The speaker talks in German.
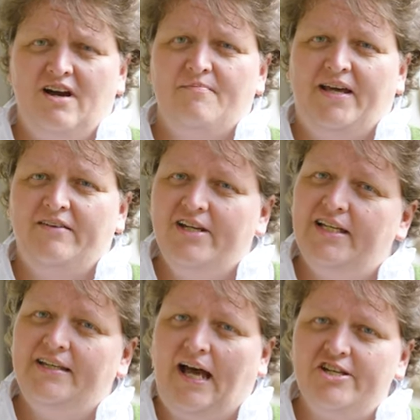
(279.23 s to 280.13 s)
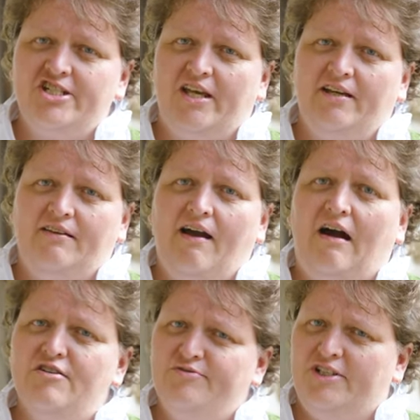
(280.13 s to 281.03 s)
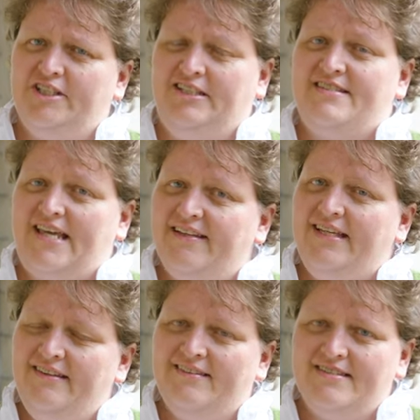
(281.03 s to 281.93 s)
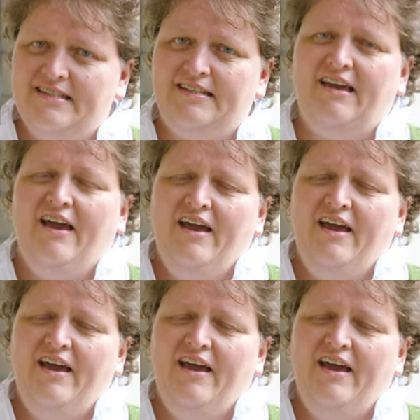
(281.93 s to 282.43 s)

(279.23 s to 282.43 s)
Sie haben eine wirklich anstrengende, herausfordernde Zeit hinter sich.